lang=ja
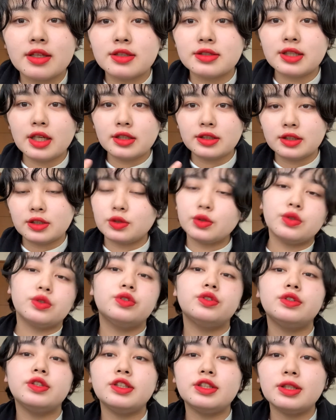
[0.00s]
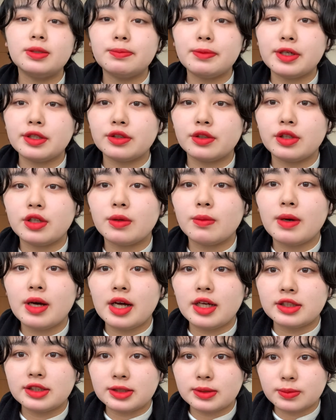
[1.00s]
さっきの11番より
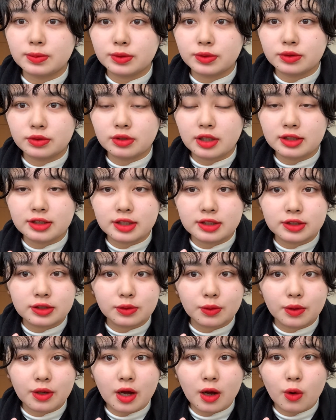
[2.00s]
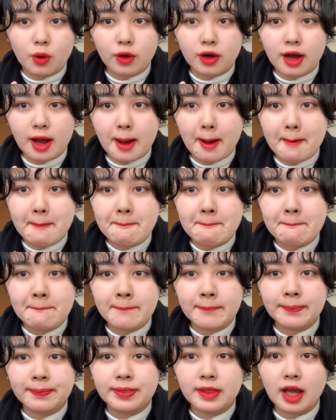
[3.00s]
は自分、私の顔が
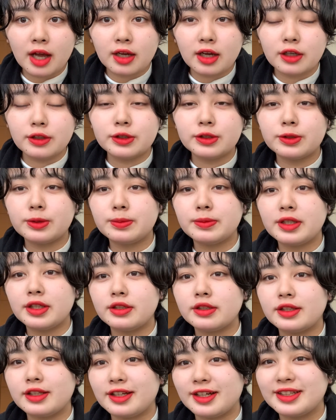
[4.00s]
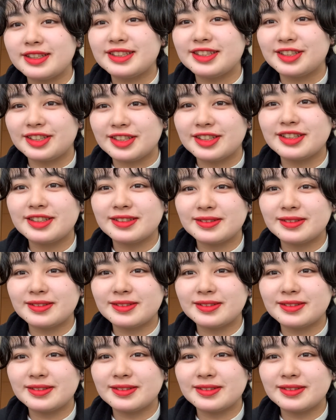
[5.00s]
明るく見える気がす